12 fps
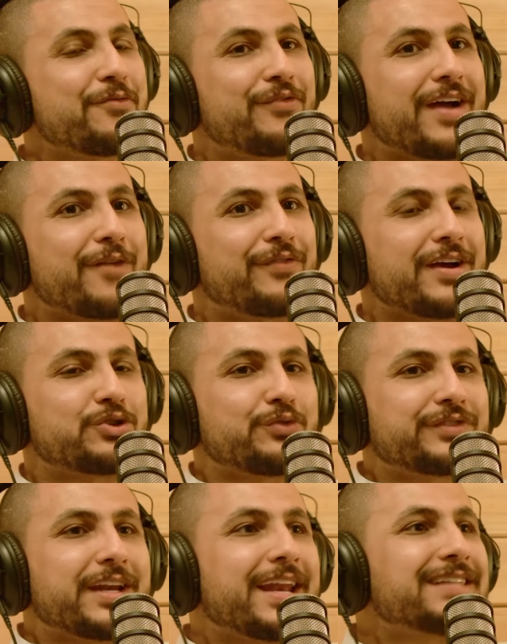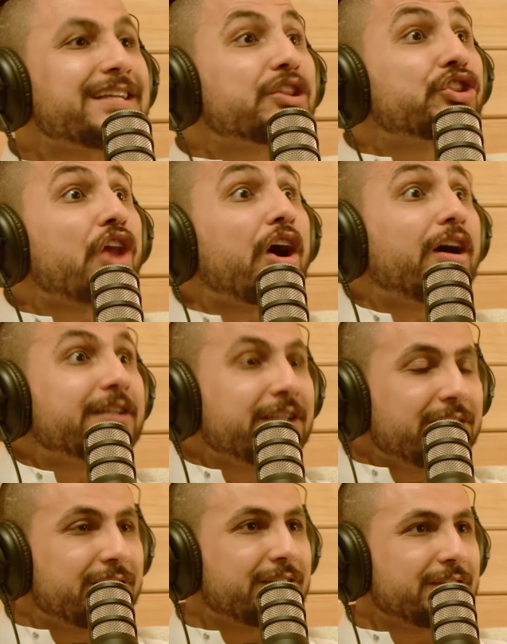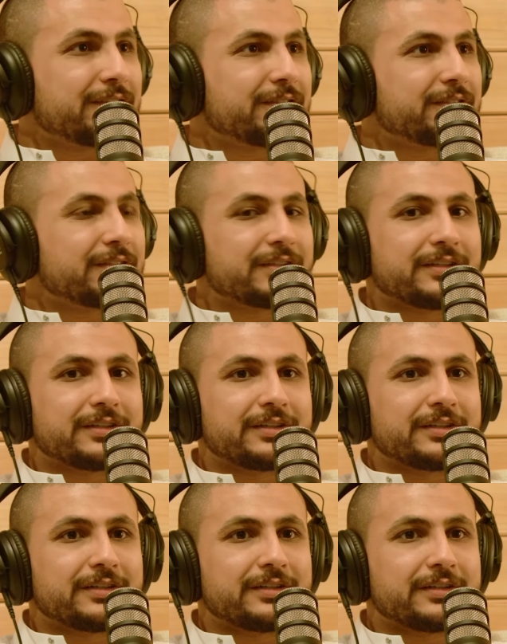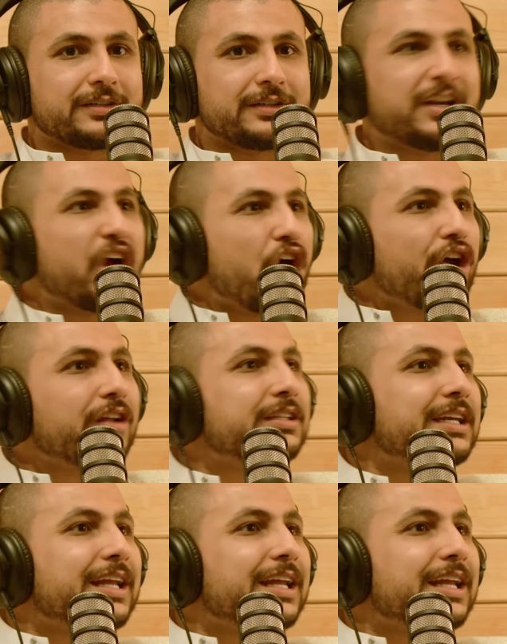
ف... فشفت الناس انتقدت م. لغرض